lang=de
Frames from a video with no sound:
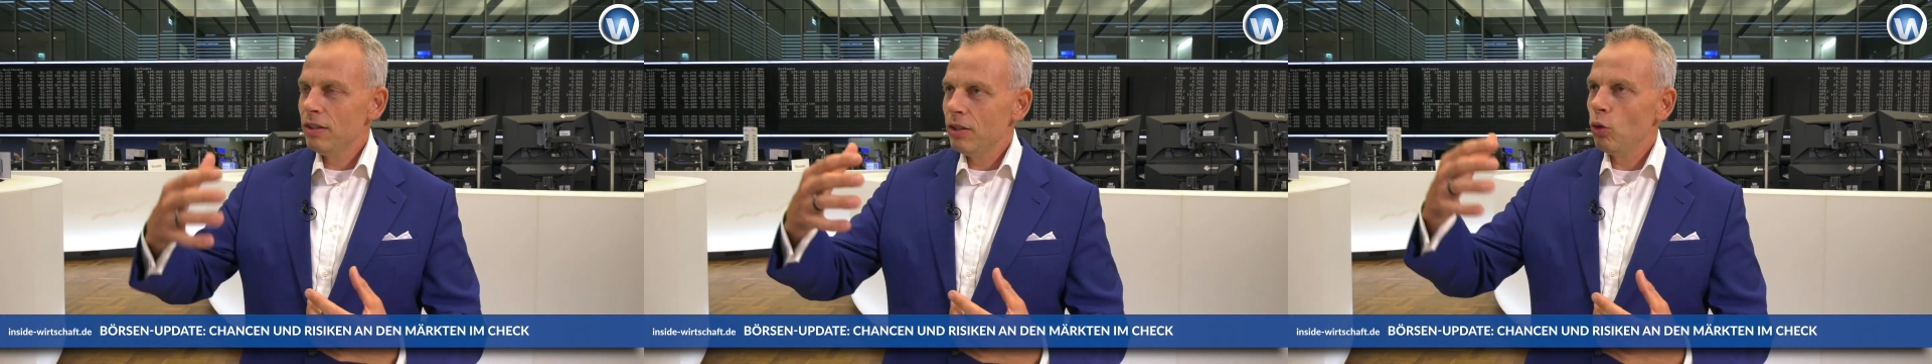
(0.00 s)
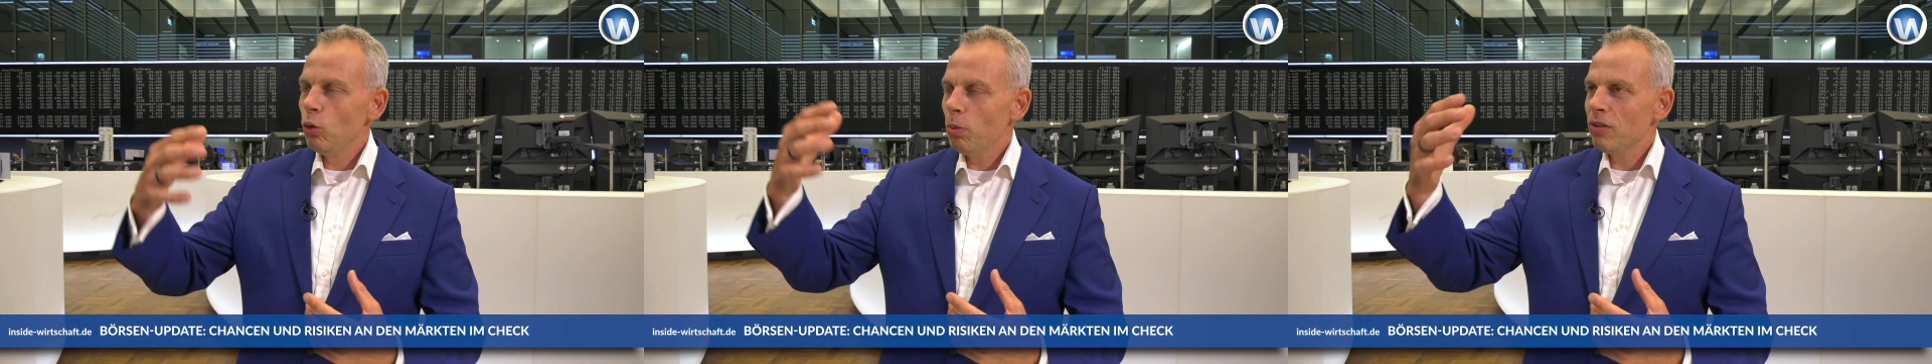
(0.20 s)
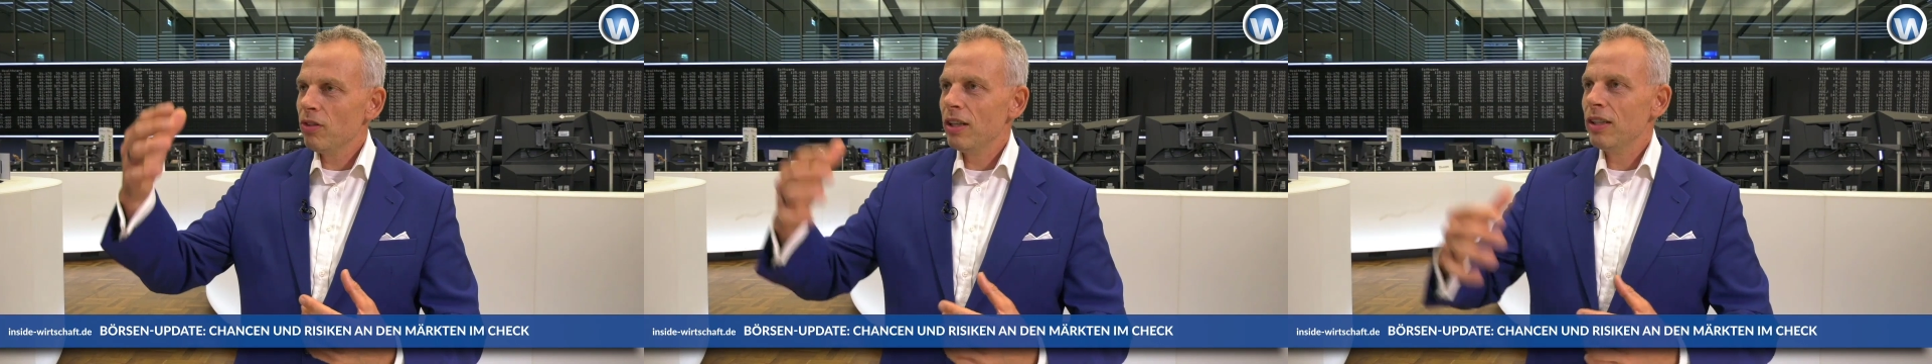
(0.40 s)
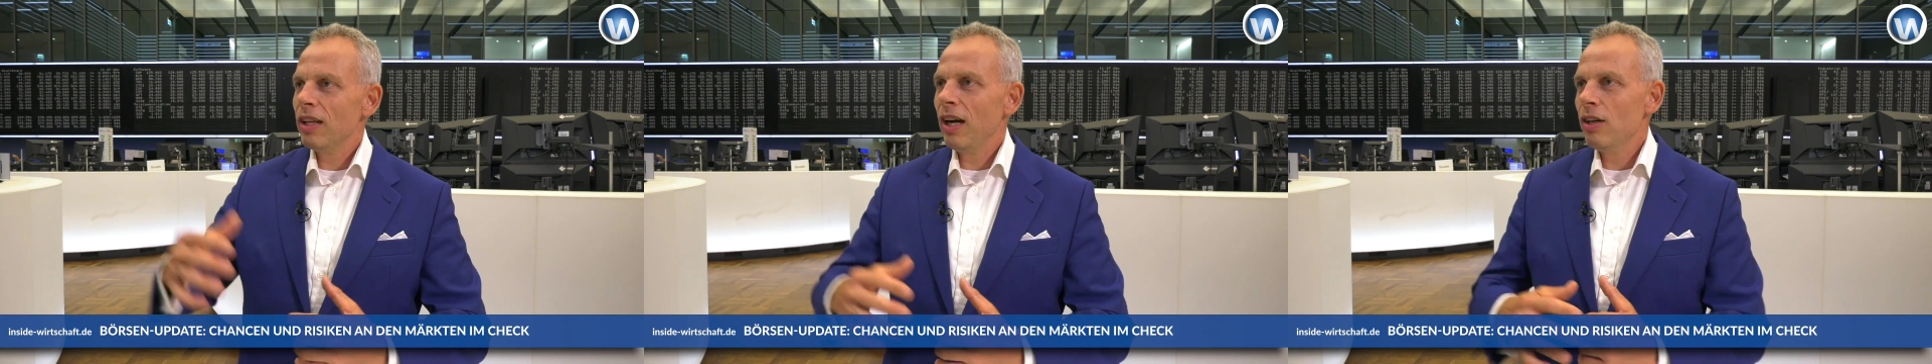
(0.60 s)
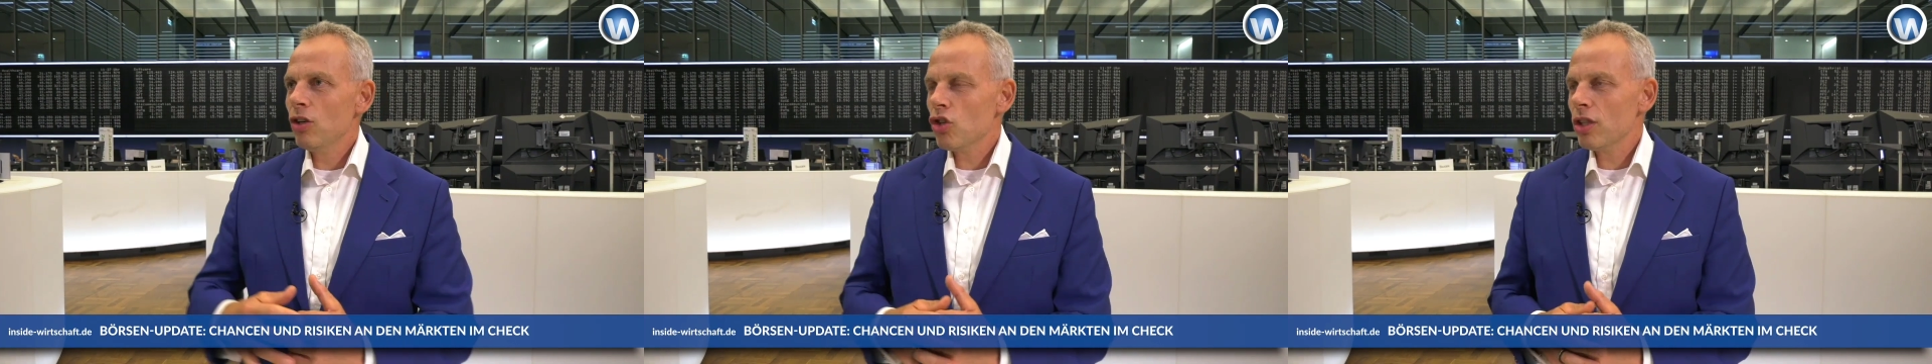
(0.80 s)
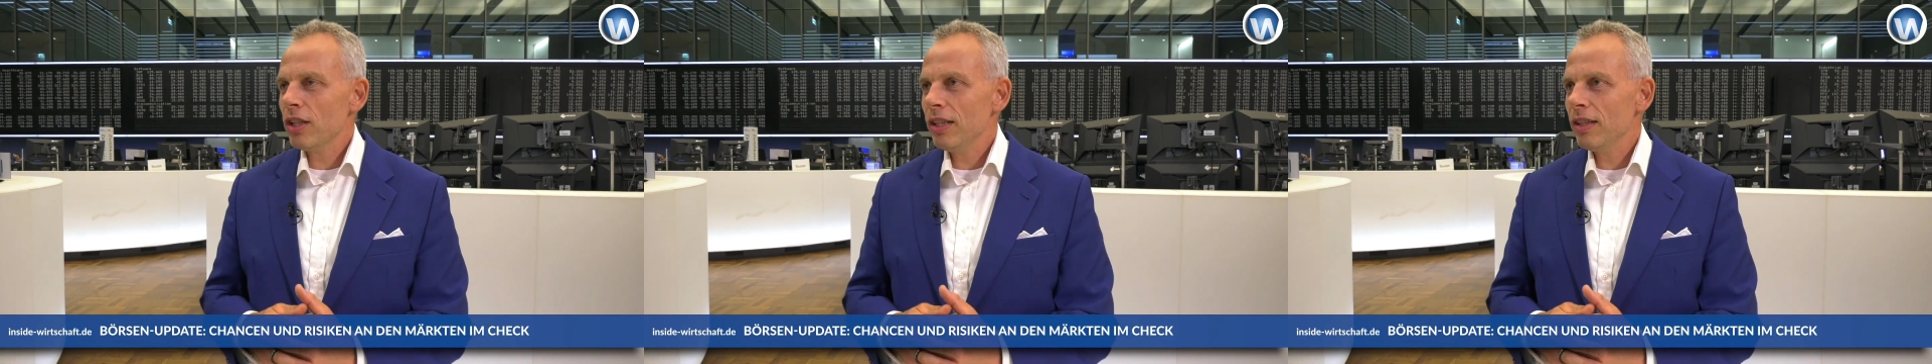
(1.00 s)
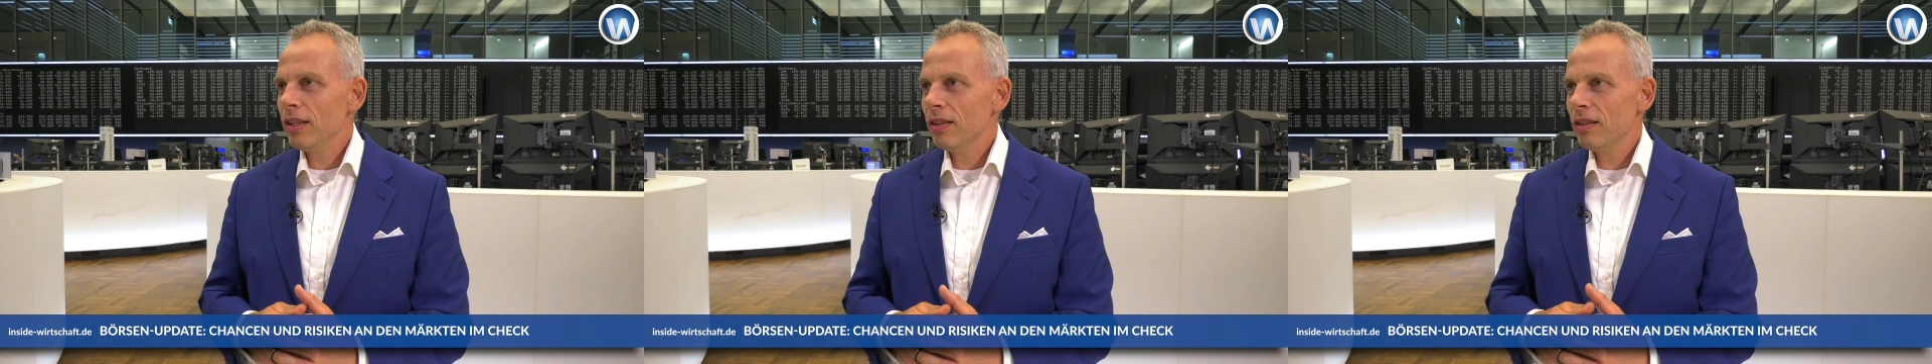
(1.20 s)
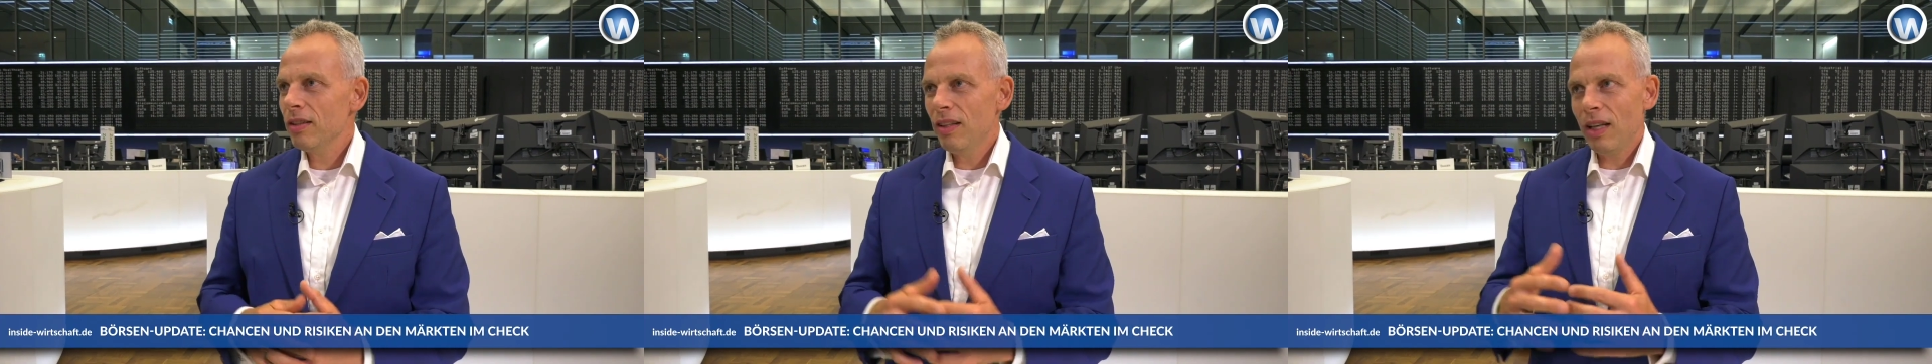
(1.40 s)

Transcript: in die Oberseite ansteigen.